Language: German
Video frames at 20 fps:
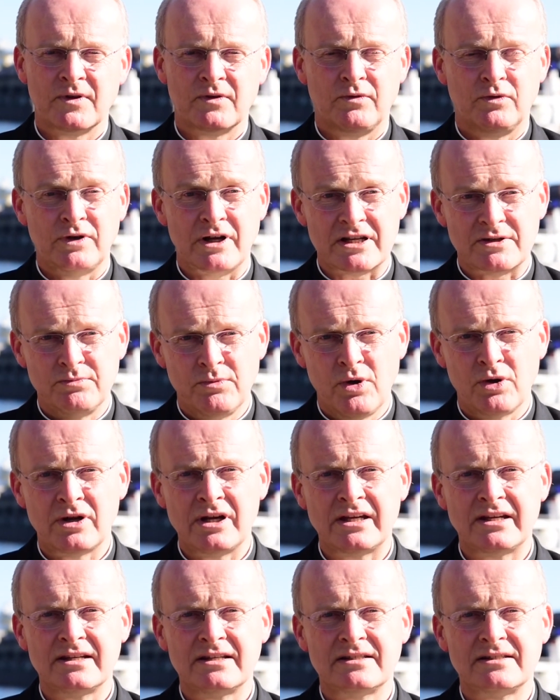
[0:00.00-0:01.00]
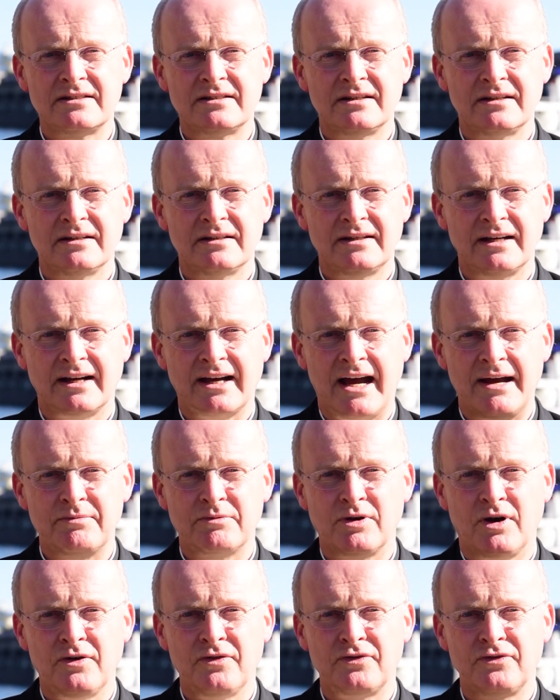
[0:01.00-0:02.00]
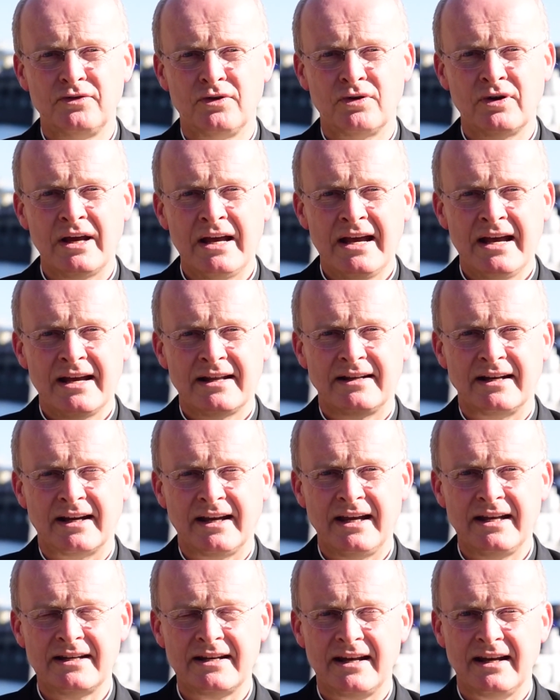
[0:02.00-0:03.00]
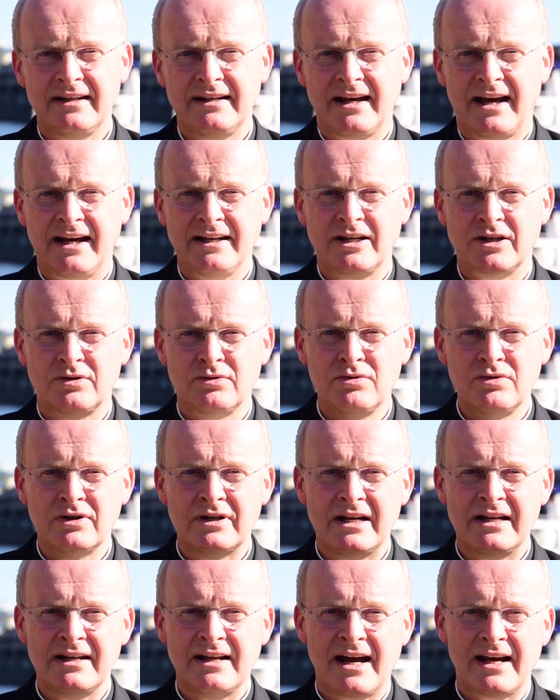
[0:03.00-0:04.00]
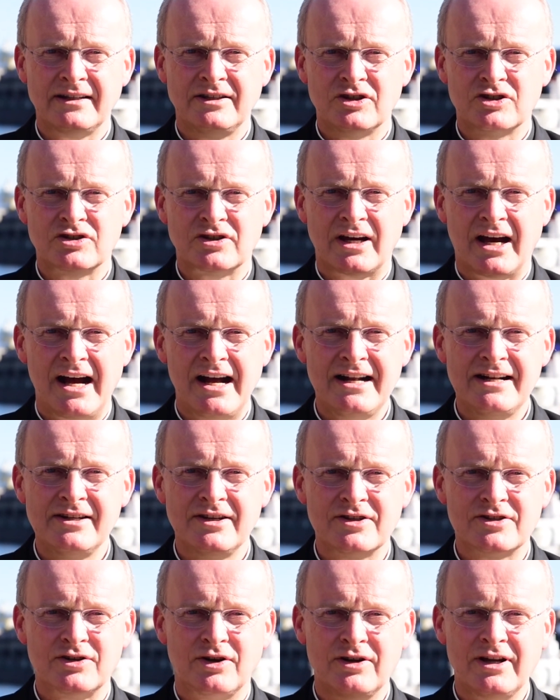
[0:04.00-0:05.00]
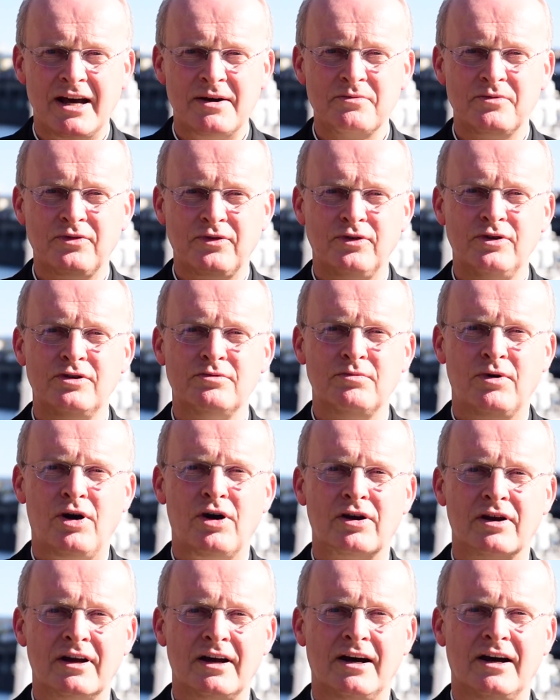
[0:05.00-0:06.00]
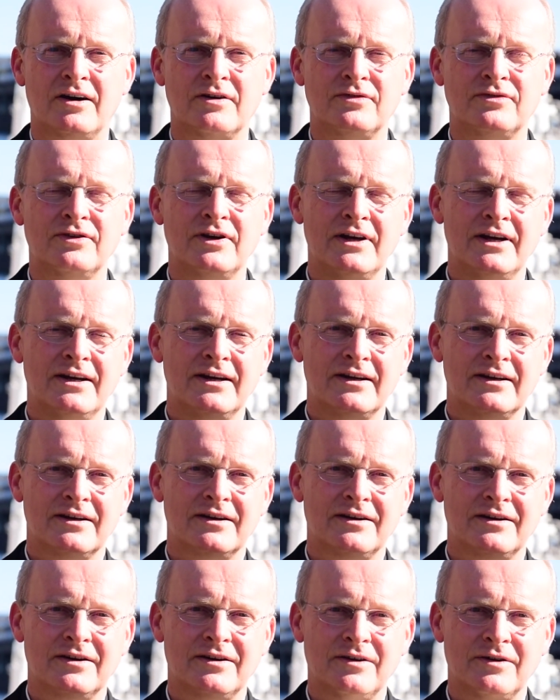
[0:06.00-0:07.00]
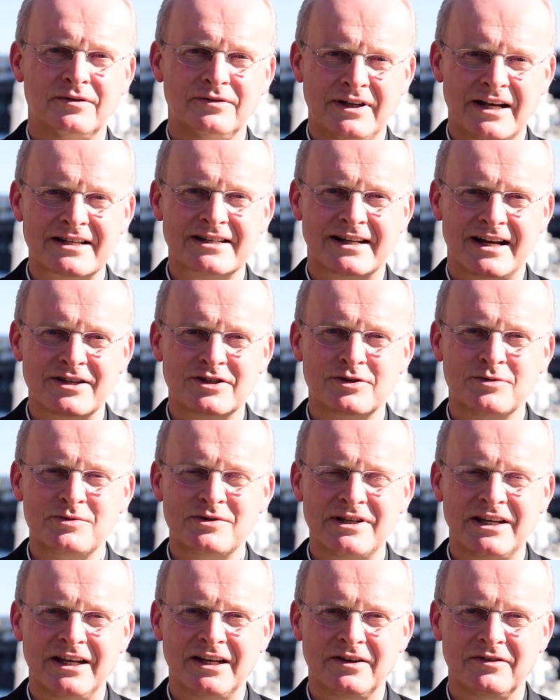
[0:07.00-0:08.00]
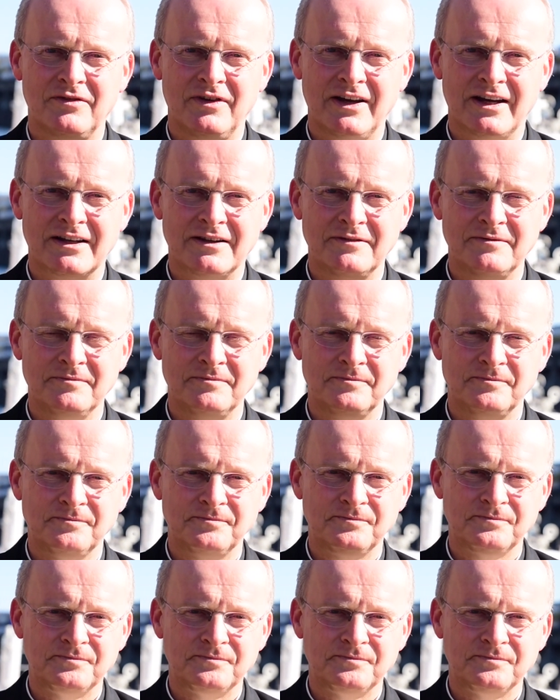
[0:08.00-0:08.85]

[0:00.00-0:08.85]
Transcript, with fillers: Wo das möglich ist, da keimt Hoffnung, da geht nach einer dunklen Nacht die strahlende Sonne am frühen Morgen auf. Und das kann zum Segen werden.